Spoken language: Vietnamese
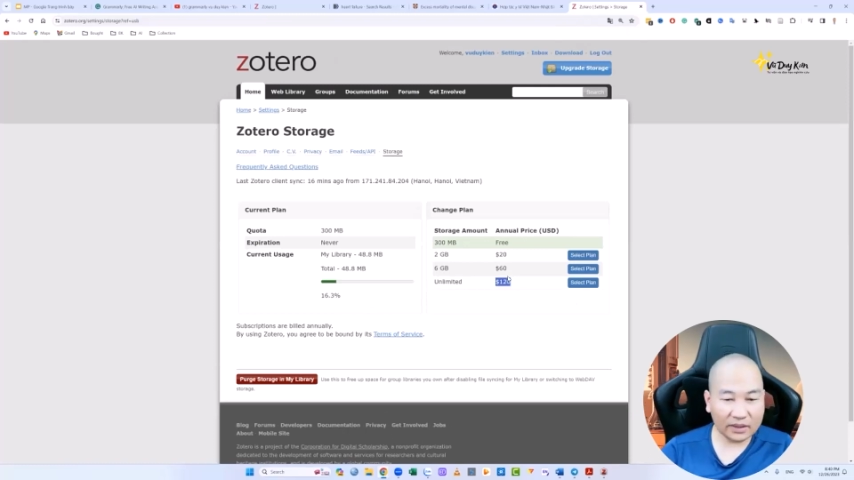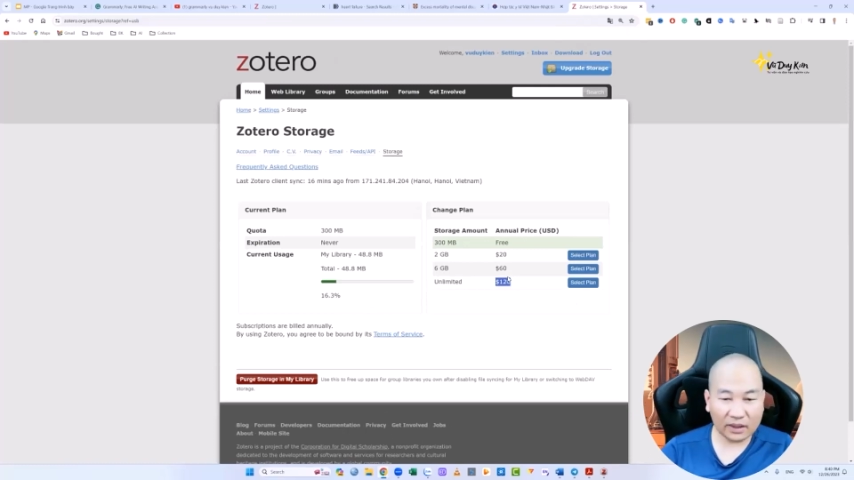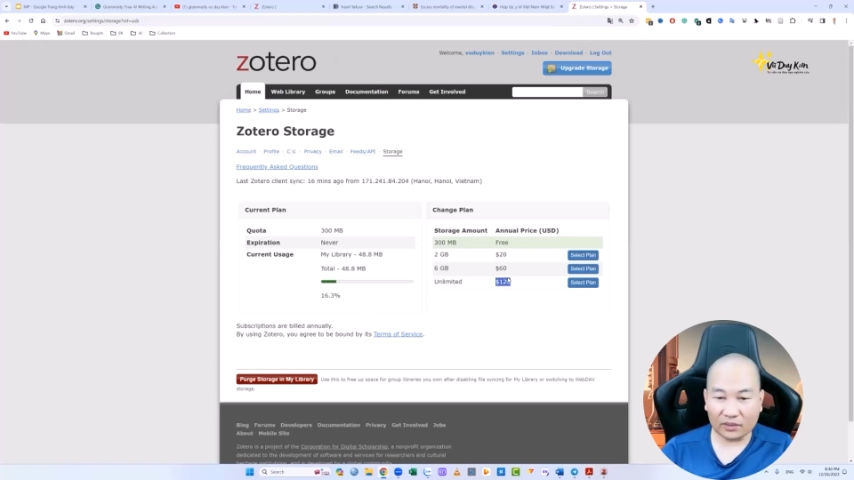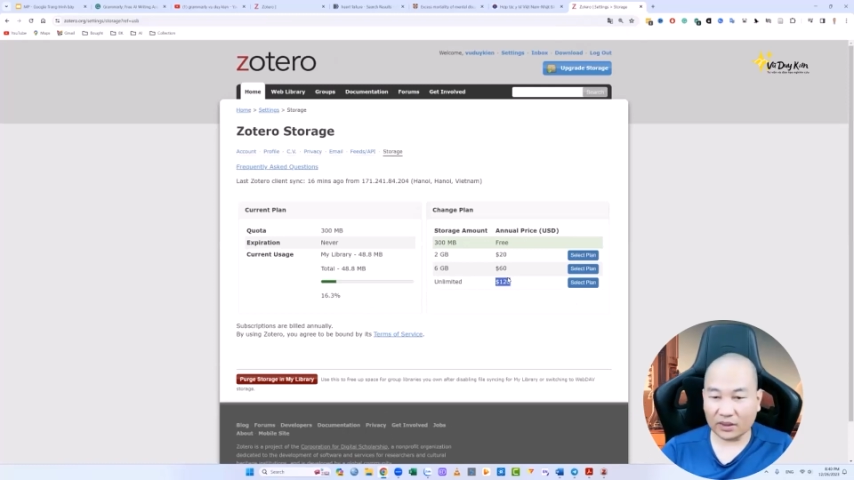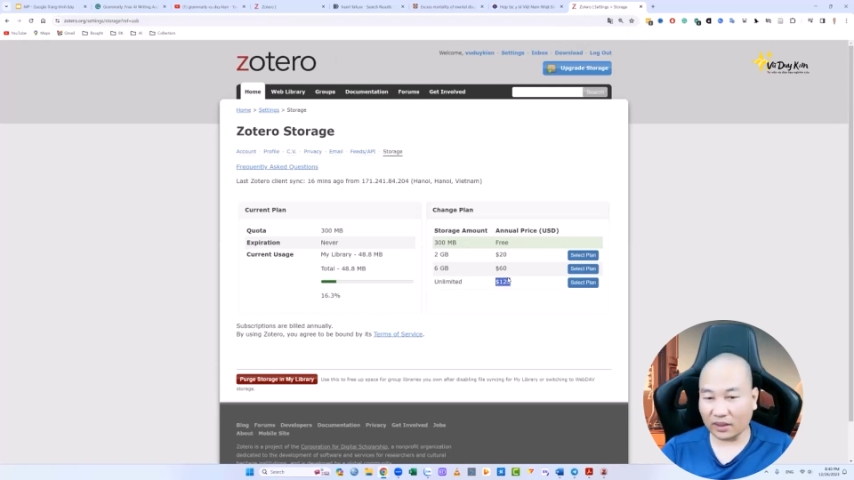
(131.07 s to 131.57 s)

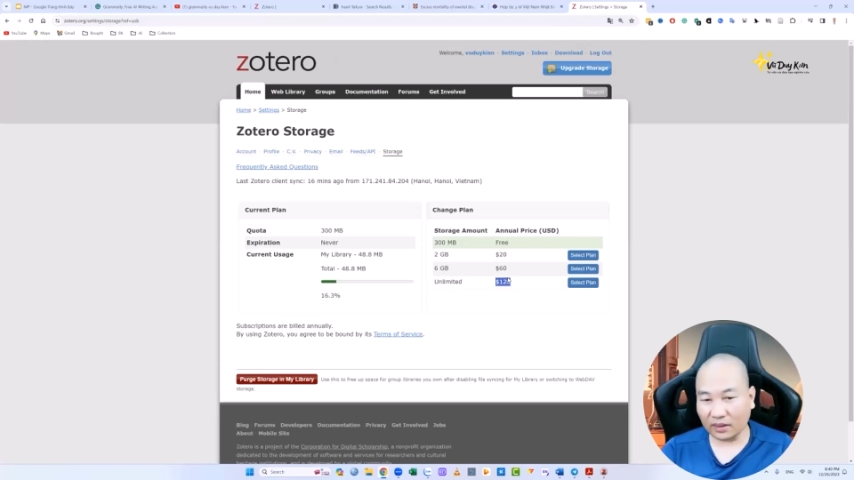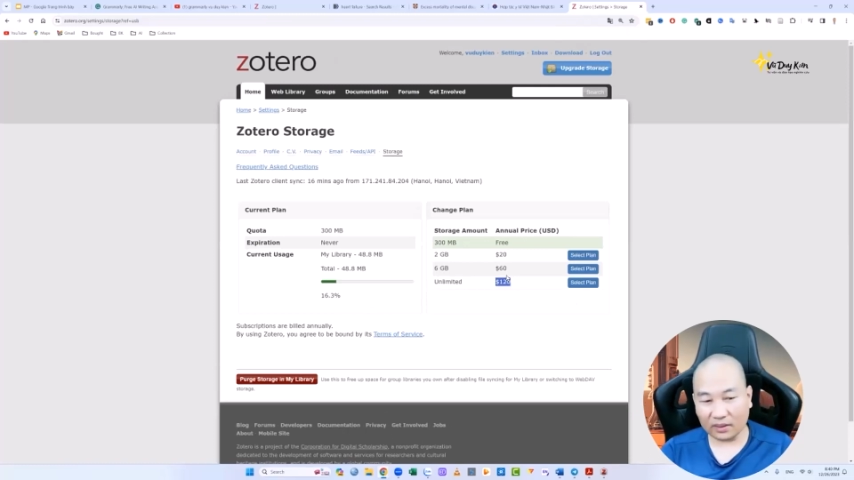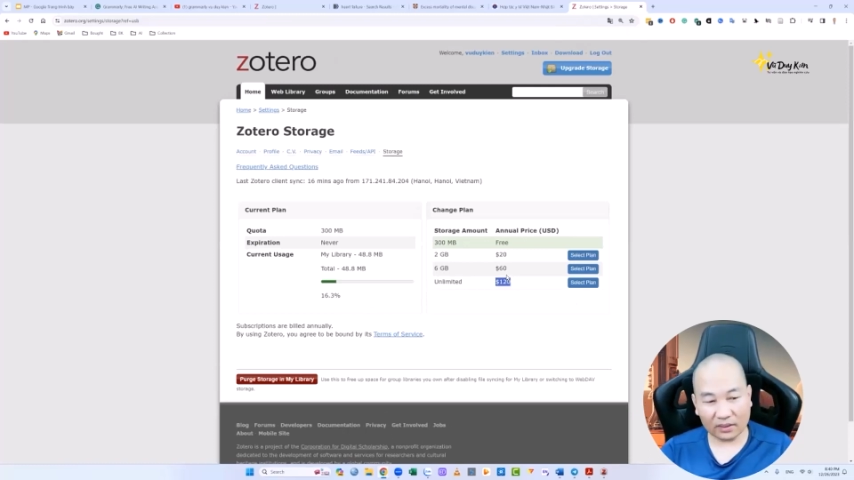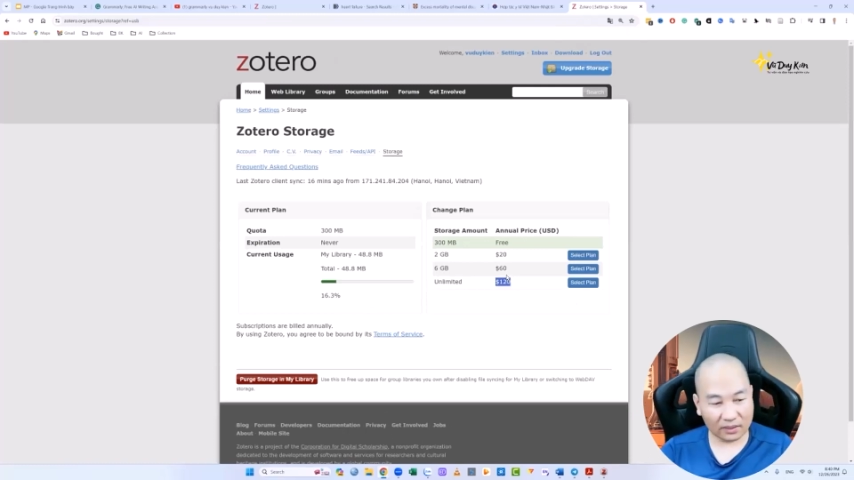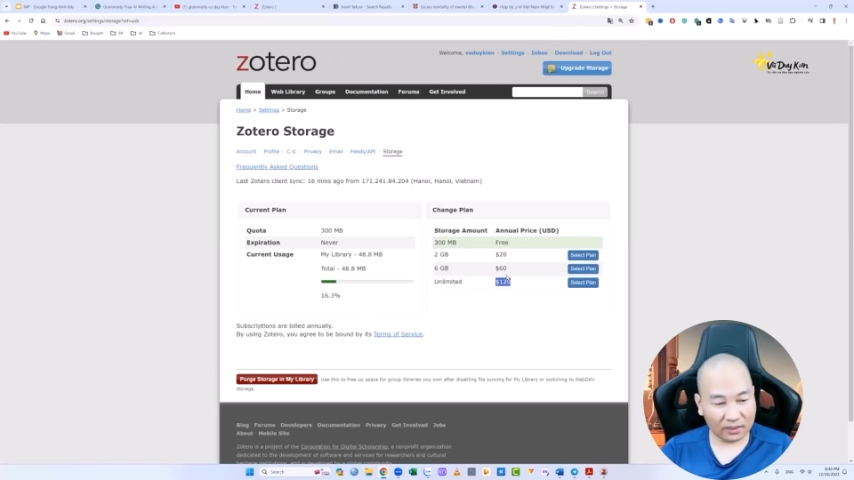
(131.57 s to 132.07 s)
triệu gì đấy
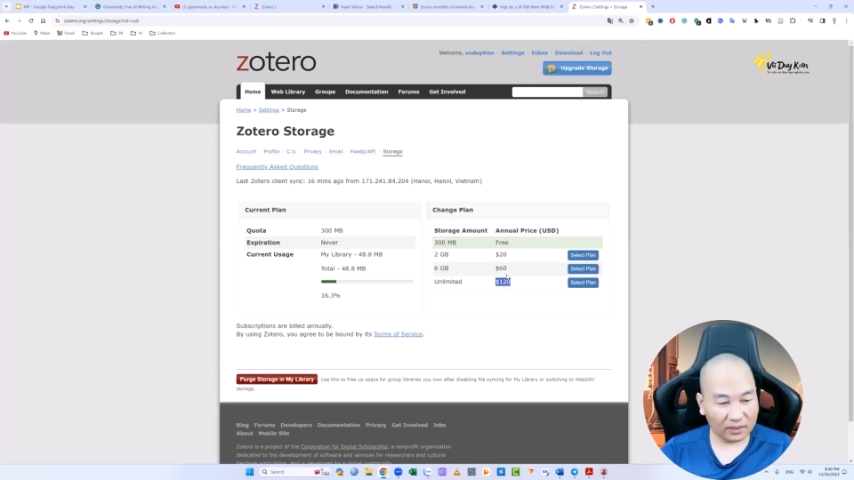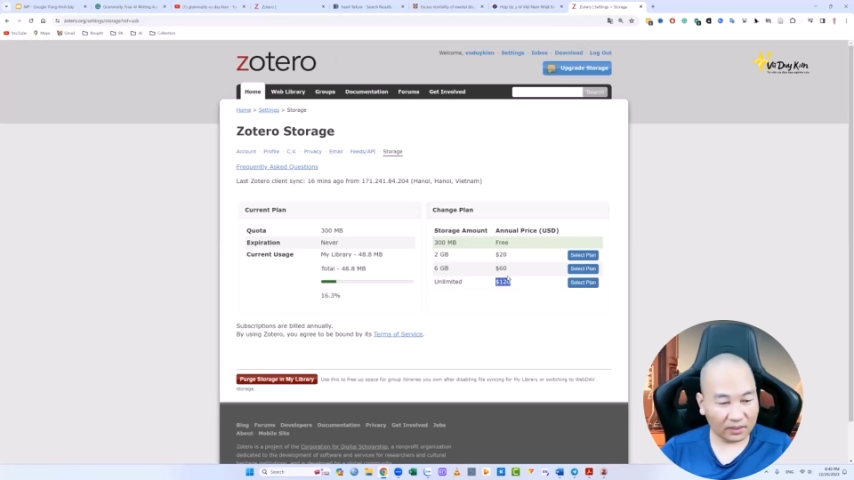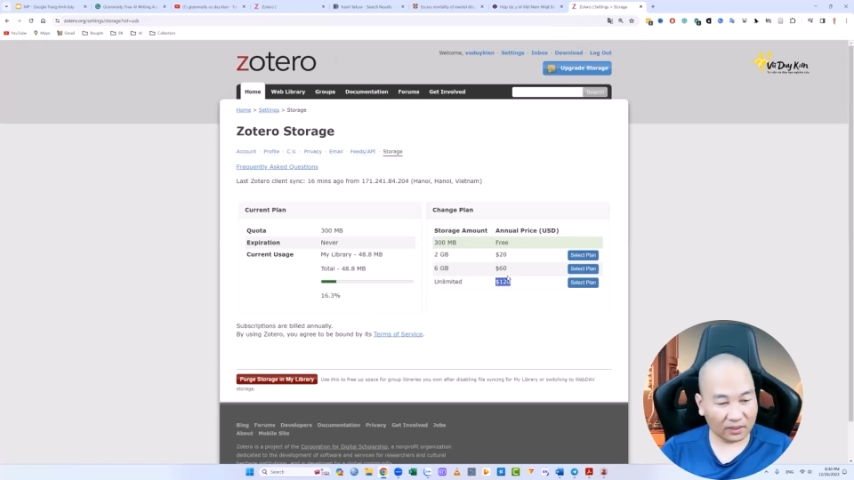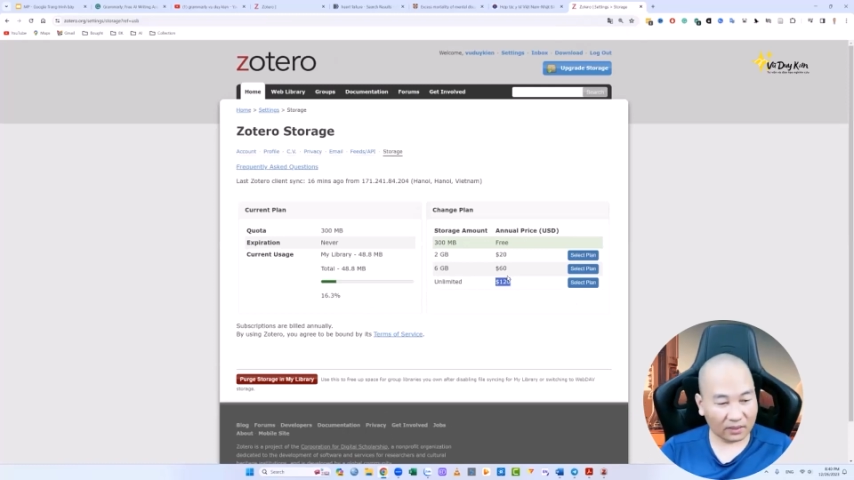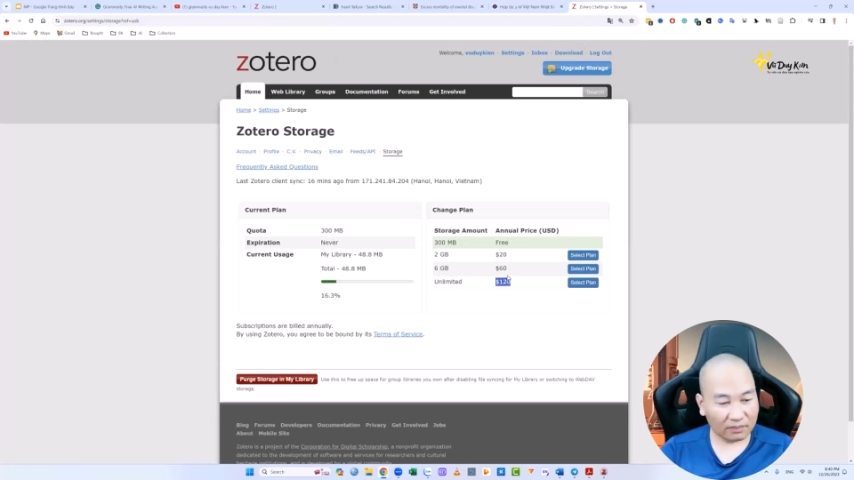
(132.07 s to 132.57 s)

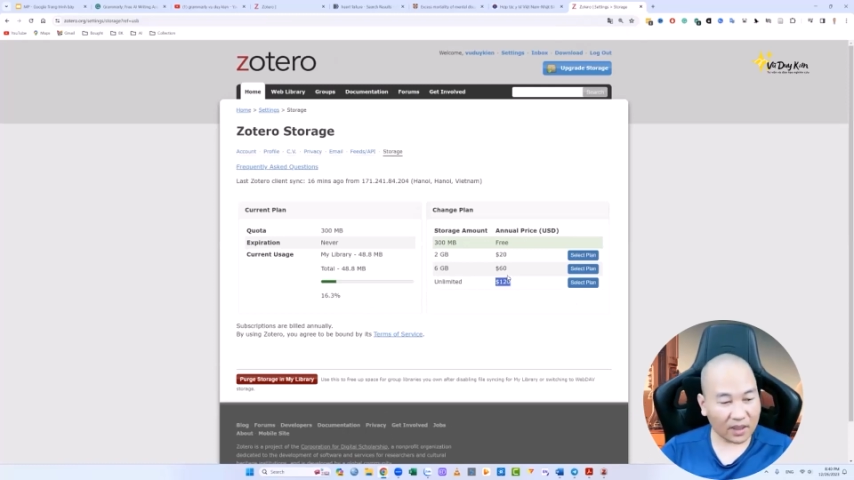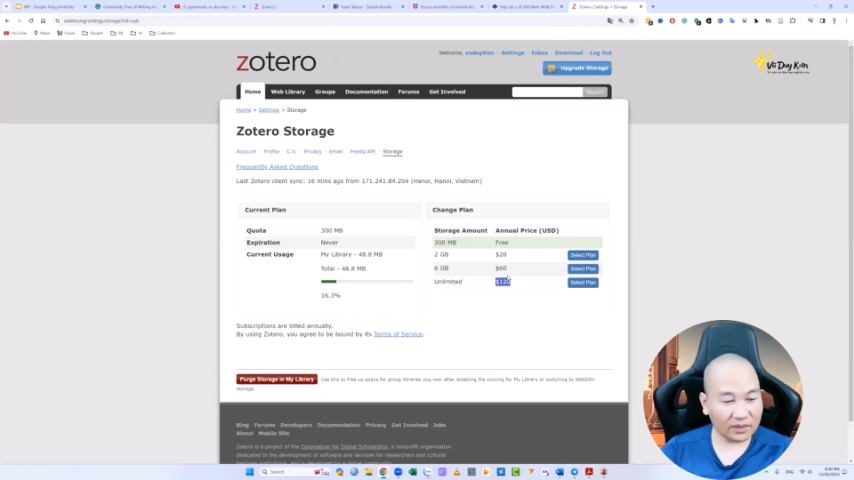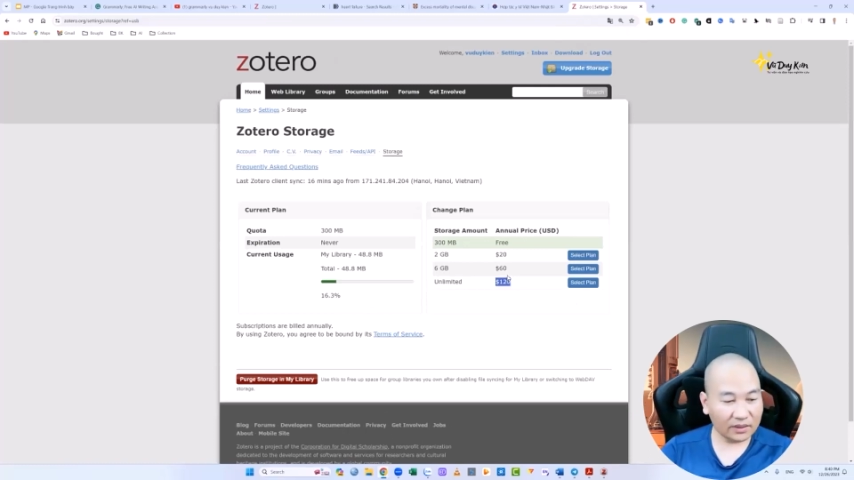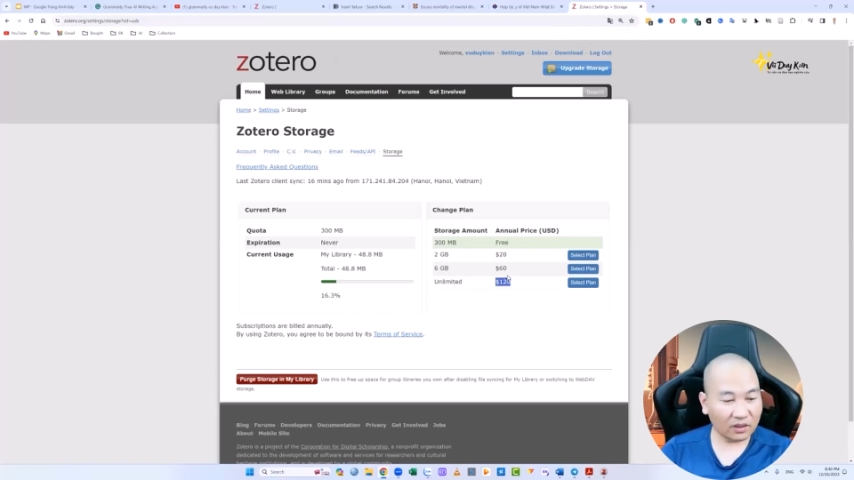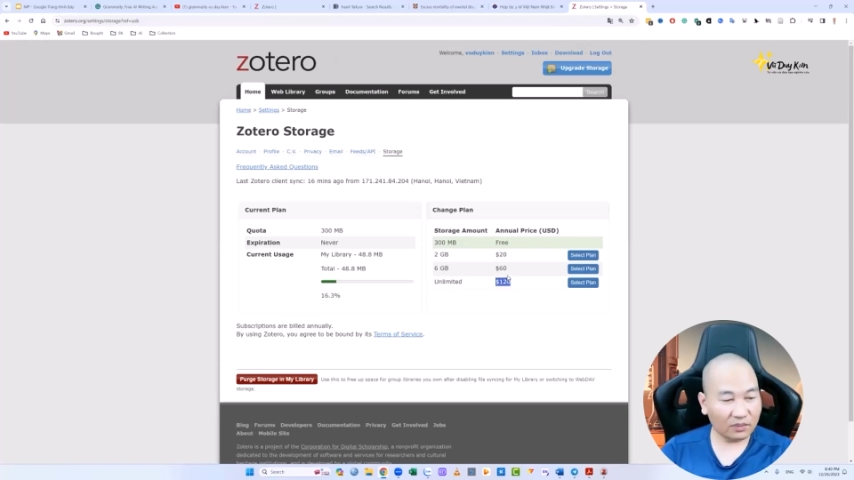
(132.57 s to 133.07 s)
3
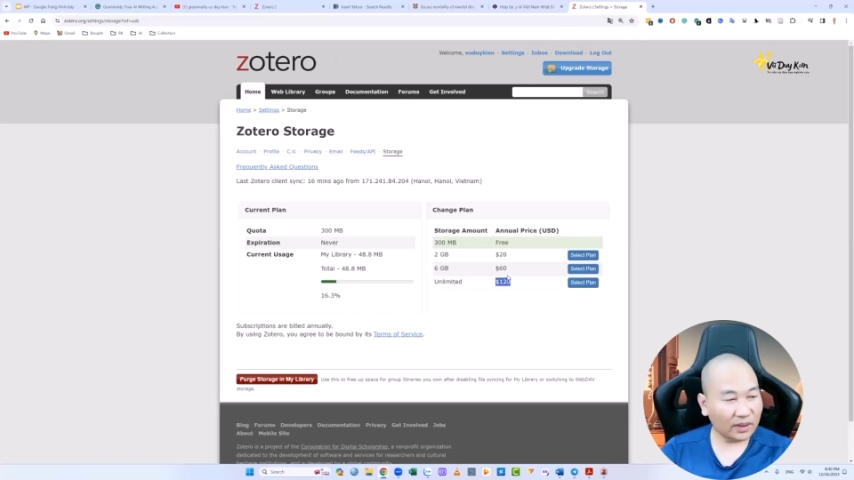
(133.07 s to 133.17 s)
triệu